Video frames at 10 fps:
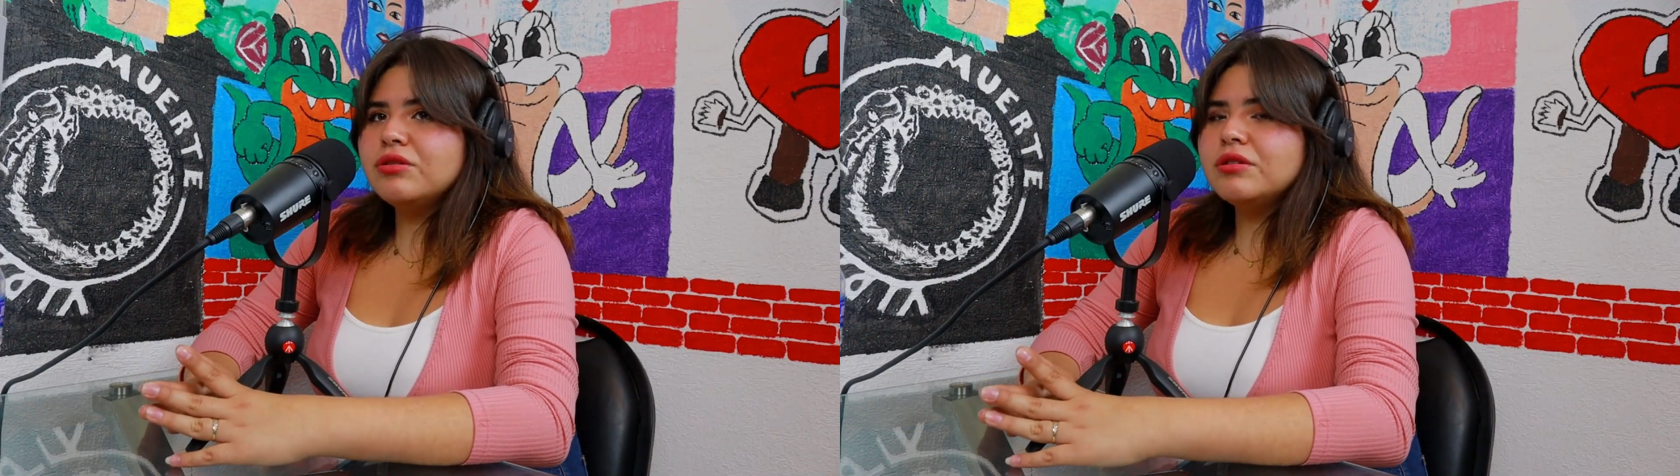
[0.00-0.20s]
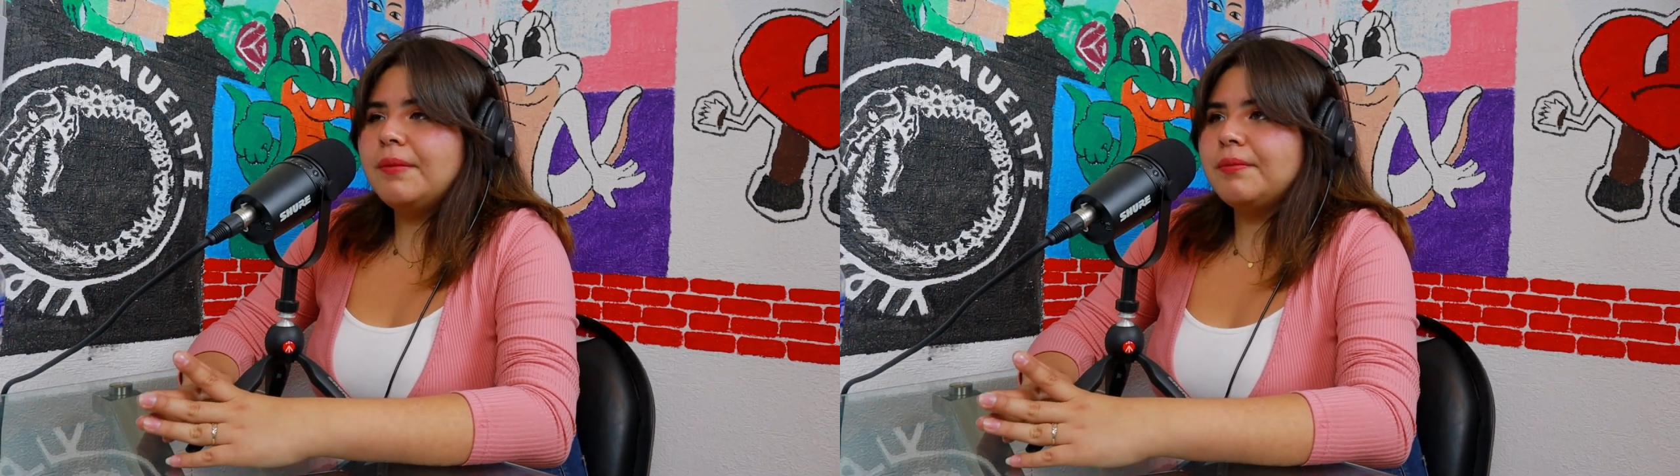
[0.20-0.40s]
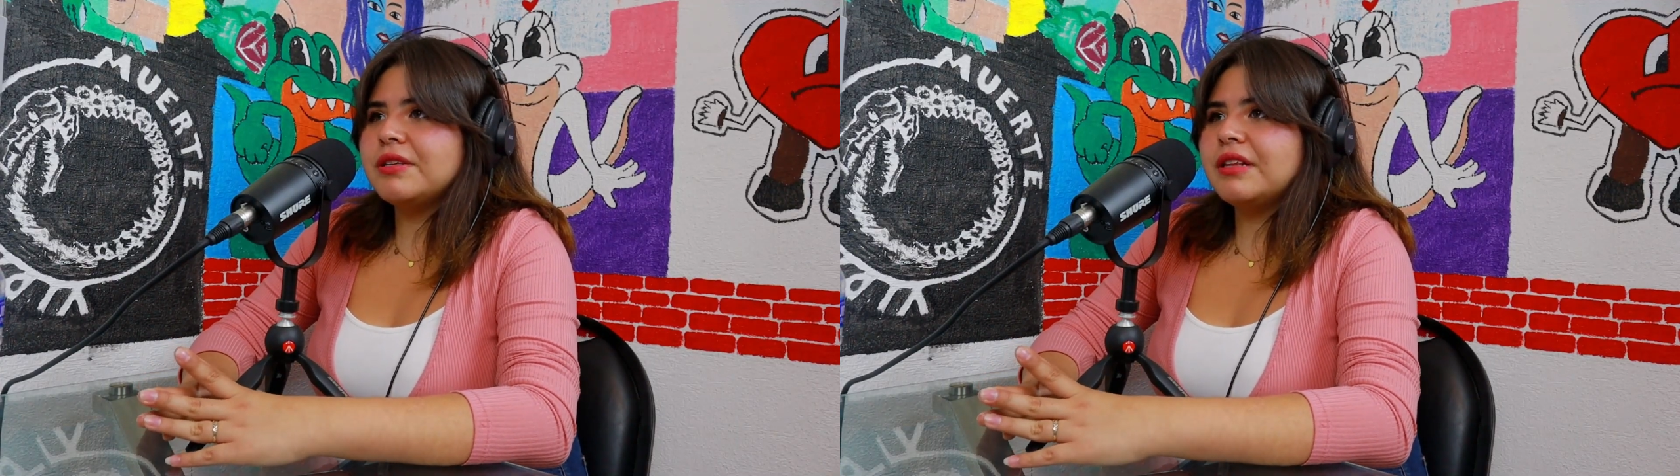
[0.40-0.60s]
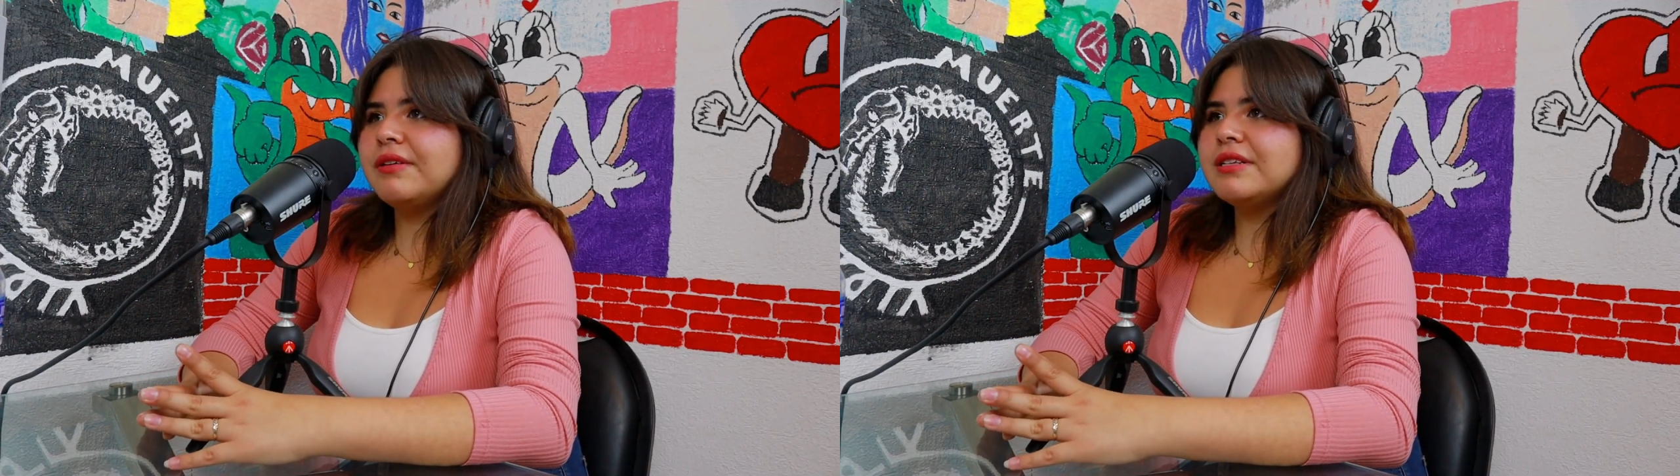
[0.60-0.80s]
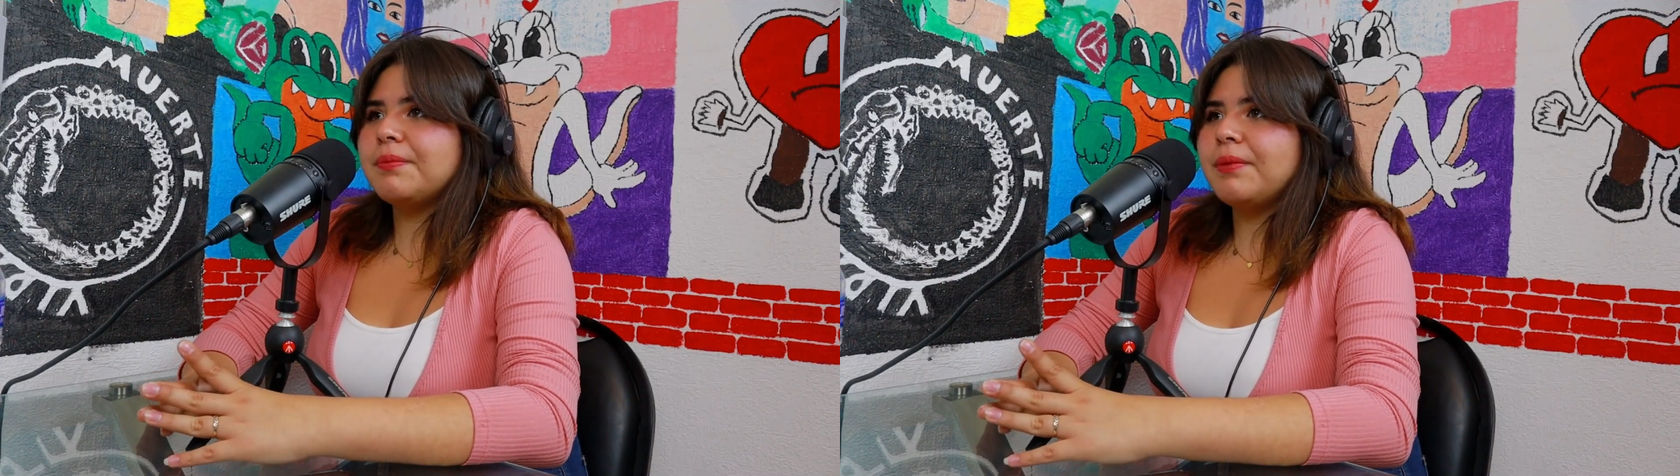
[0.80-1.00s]
sus
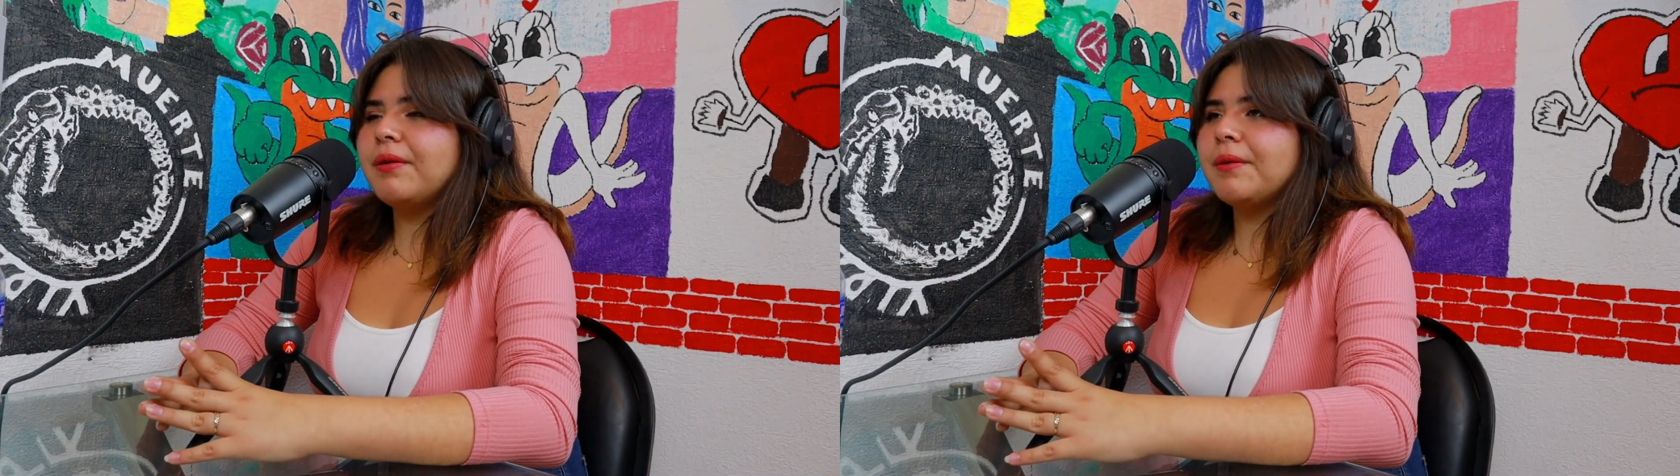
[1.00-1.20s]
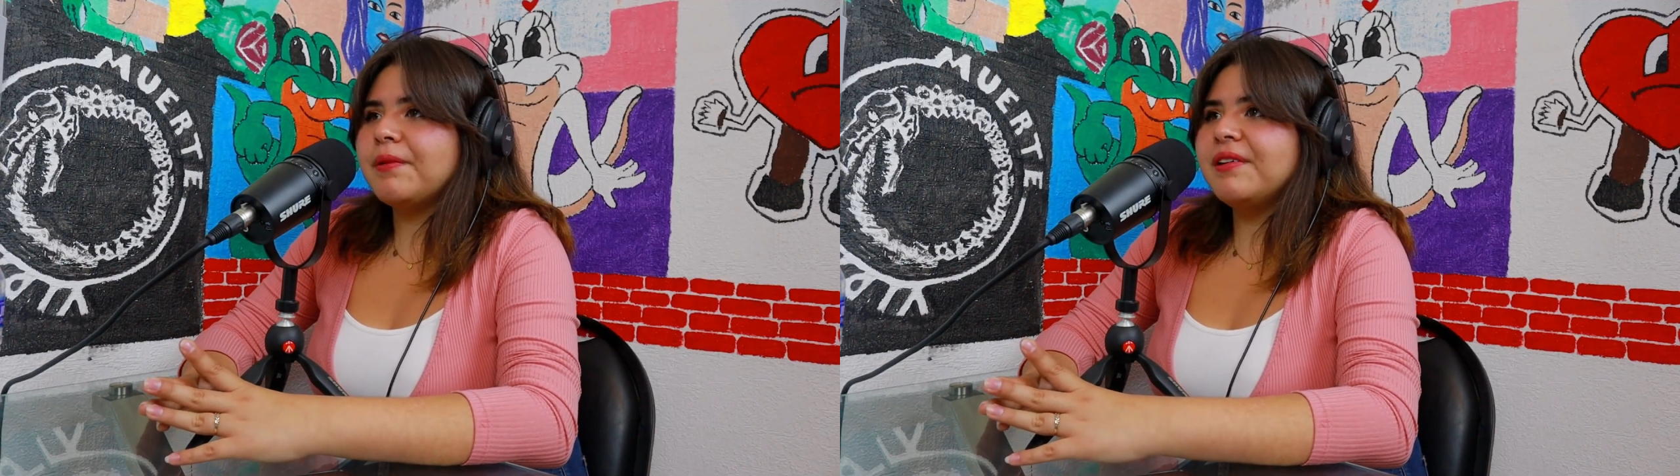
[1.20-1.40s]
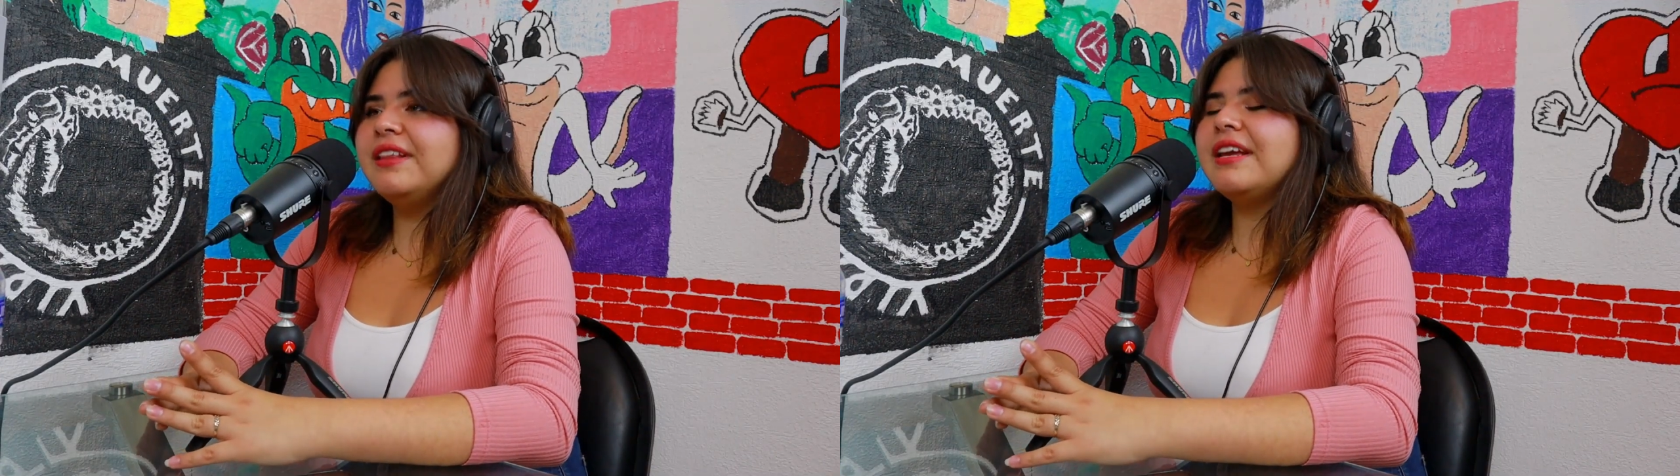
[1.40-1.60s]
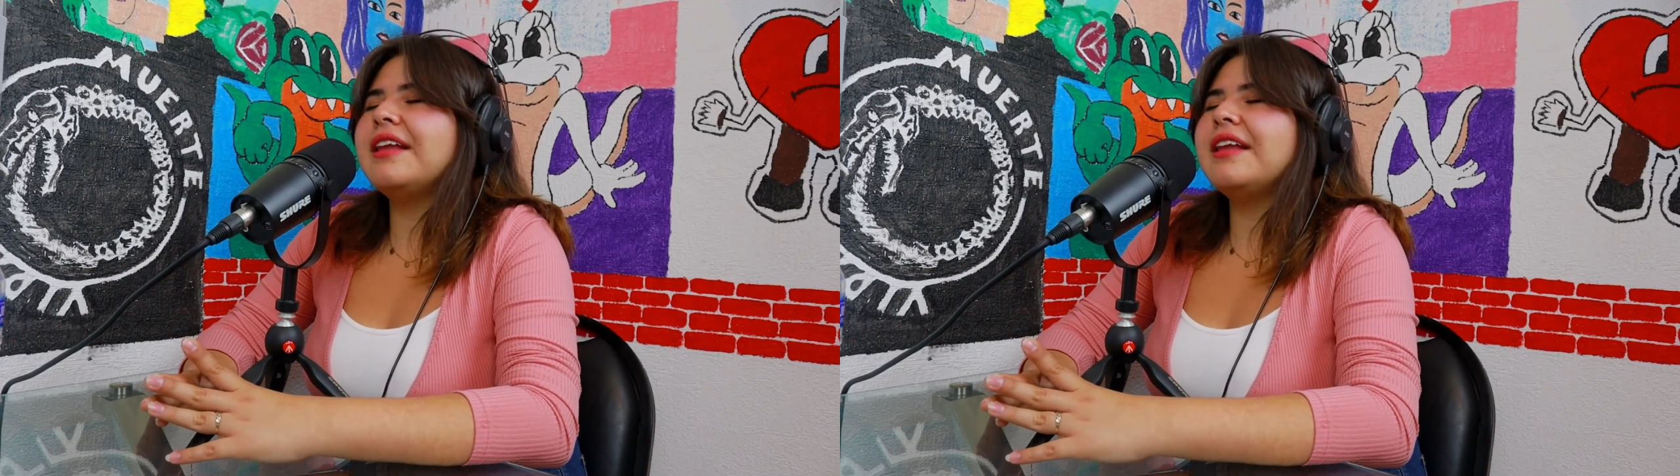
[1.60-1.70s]
diapositivas de PowerPoint